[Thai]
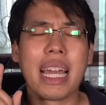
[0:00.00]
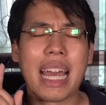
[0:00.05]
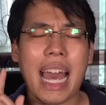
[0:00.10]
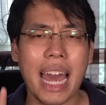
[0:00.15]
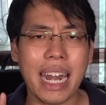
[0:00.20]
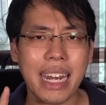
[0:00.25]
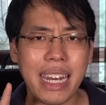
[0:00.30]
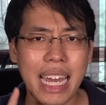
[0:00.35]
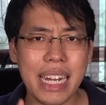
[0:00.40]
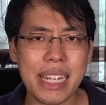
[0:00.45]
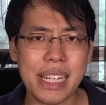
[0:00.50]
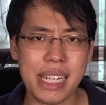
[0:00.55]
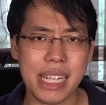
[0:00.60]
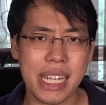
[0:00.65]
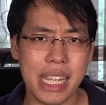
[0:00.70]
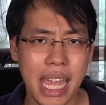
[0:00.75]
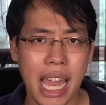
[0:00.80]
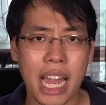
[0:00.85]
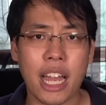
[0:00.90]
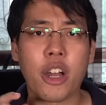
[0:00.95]
งานด้าน
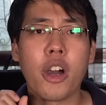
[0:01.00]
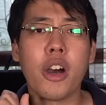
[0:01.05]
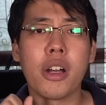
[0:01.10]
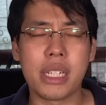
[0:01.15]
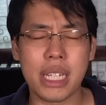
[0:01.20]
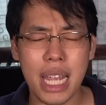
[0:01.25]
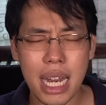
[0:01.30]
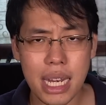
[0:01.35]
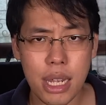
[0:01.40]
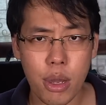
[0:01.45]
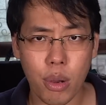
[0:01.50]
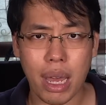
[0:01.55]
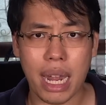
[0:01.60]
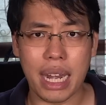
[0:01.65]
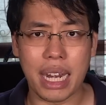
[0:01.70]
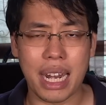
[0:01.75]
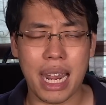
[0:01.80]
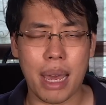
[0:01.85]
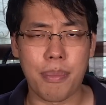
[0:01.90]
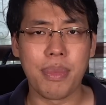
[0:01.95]
เสียงก็เช่นเดียวกั
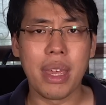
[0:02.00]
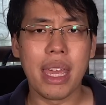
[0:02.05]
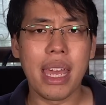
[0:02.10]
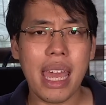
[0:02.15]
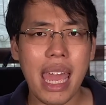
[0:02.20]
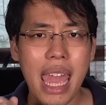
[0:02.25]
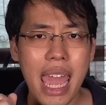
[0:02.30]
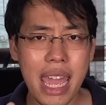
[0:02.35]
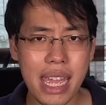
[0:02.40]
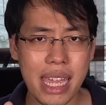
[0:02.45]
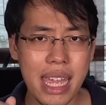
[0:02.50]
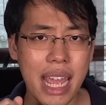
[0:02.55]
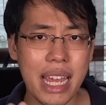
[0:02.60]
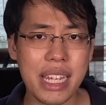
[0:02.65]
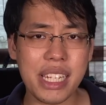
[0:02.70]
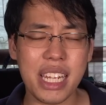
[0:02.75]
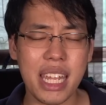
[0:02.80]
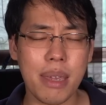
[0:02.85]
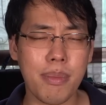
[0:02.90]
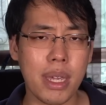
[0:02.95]
นครับ
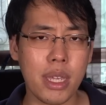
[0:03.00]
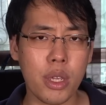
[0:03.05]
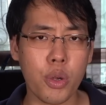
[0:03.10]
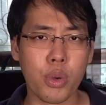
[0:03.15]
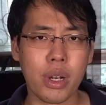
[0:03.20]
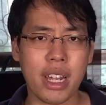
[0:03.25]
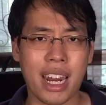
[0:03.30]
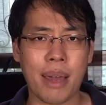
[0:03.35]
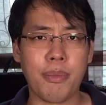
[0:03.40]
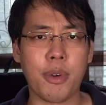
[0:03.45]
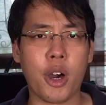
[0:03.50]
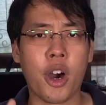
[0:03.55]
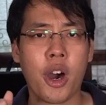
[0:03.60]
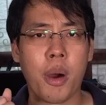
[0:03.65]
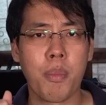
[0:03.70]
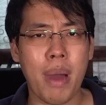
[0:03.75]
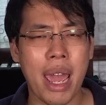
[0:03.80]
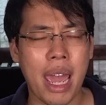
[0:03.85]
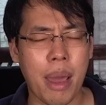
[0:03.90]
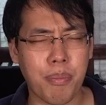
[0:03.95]
AES EBU นะครับ ออ
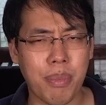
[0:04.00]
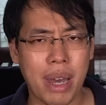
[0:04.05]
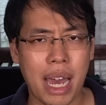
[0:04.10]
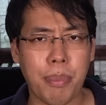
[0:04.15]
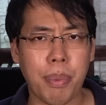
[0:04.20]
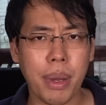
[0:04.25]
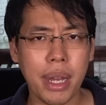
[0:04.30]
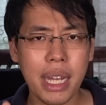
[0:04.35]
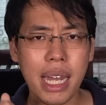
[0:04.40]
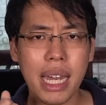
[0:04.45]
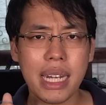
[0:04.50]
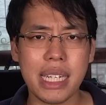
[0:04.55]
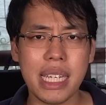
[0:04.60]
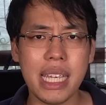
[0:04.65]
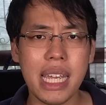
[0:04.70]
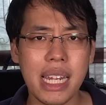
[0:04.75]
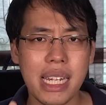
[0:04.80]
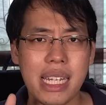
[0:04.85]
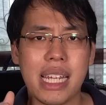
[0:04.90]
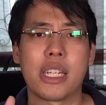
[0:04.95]
กแบบมาเพื่อ
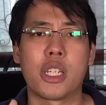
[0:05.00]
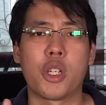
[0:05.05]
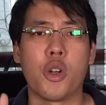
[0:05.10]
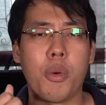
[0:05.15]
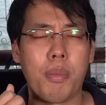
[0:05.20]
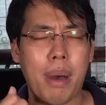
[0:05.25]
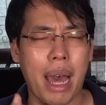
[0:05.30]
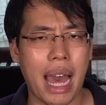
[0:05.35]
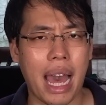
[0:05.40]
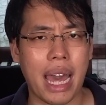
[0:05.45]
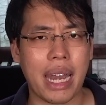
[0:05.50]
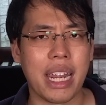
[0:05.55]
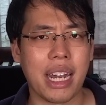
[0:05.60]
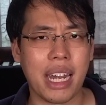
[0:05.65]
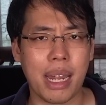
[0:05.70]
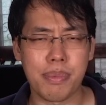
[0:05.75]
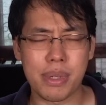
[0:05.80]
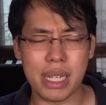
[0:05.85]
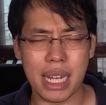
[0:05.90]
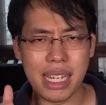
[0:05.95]
ที่จะส่งผ่านนะ
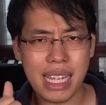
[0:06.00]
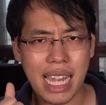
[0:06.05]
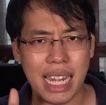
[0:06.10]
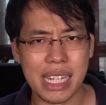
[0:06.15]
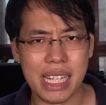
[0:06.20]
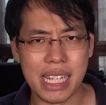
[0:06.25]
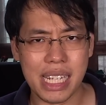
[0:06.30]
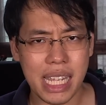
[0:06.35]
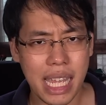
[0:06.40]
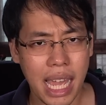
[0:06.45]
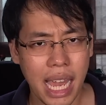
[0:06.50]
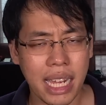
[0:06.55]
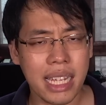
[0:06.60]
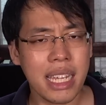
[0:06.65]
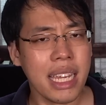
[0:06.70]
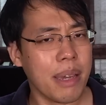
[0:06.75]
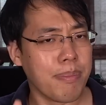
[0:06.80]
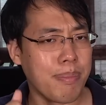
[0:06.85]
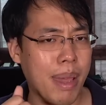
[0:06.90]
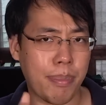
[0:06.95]
ครับ สัญญาณเสียง
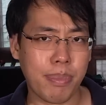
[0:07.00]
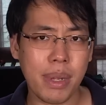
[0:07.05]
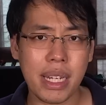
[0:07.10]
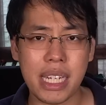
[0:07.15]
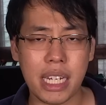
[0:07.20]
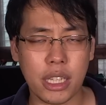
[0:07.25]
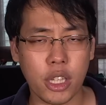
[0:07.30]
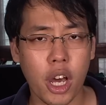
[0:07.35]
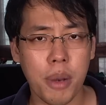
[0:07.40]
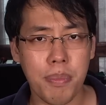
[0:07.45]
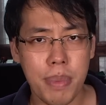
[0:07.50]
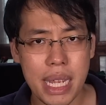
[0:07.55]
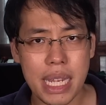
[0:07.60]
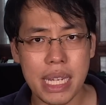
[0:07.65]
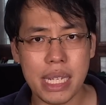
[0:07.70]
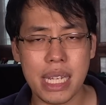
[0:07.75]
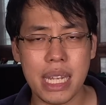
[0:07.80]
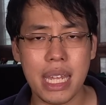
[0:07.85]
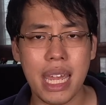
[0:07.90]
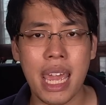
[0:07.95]
แบบดิจิตอล
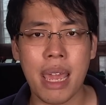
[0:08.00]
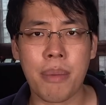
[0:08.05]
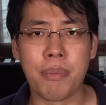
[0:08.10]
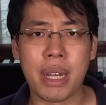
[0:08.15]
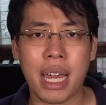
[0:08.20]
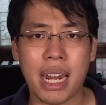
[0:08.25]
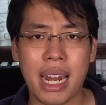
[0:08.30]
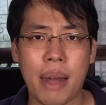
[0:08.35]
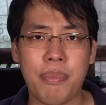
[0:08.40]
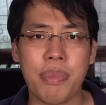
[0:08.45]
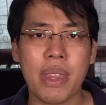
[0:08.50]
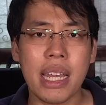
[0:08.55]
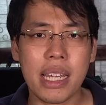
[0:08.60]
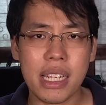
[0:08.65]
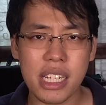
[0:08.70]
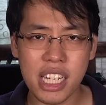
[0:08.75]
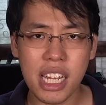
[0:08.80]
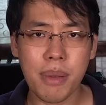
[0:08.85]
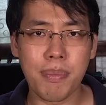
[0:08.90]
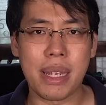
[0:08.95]
PCM นะครับ
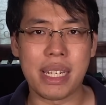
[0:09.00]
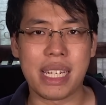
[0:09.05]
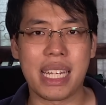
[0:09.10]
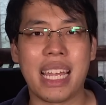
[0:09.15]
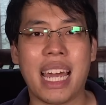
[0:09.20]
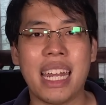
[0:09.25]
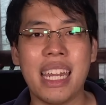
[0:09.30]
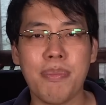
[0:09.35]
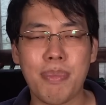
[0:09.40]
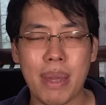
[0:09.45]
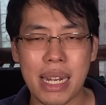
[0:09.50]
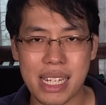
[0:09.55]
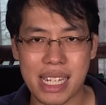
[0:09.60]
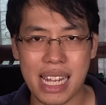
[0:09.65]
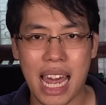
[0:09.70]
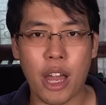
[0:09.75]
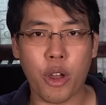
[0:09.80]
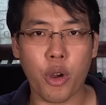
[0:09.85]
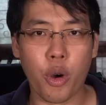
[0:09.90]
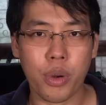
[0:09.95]
ซึ่งเป็นสัญญาณที่เป็น
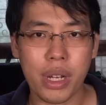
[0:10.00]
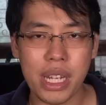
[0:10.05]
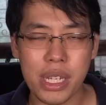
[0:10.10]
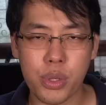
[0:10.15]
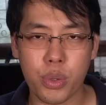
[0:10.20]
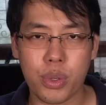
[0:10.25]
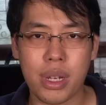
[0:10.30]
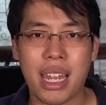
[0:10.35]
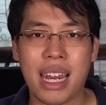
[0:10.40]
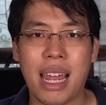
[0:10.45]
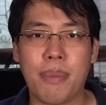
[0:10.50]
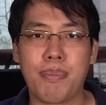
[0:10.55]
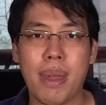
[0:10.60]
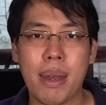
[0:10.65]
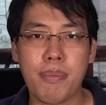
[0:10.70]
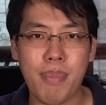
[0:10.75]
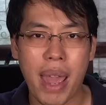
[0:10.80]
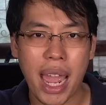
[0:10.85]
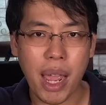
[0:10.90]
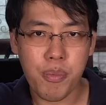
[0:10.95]
สากลที่สุดนะครับ
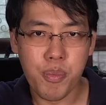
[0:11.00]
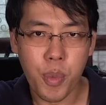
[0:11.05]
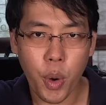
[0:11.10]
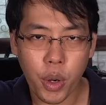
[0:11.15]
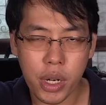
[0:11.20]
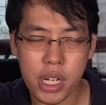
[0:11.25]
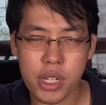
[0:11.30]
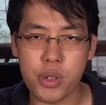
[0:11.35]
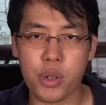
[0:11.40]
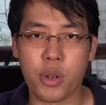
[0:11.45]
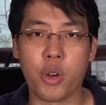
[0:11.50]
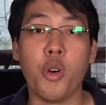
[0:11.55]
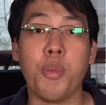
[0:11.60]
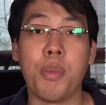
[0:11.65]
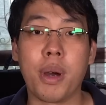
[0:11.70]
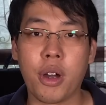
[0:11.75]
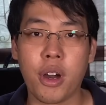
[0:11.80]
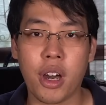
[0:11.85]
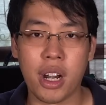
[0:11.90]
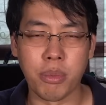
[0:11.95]
เป็นแบ็กโบนที่สุดของอุ
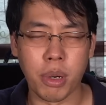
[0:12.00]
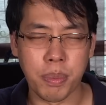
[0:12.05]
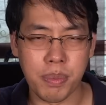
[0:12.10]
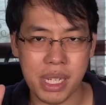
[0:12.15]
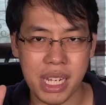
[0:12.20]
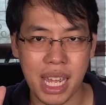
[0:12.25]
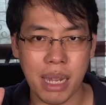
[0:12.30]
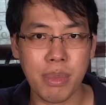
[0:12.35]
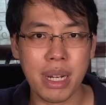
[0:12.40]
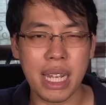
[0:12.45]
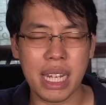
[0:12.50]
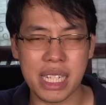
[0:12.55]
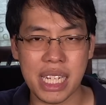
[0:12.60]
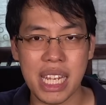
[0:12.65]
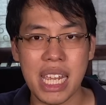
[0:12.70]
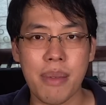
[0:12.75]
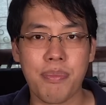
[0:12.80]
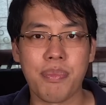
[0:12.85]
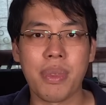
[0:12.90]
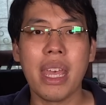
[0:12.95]
ปกรณ์ระบบเสียงมืออา
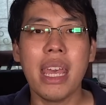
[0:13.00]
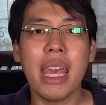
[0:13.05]
ชีพ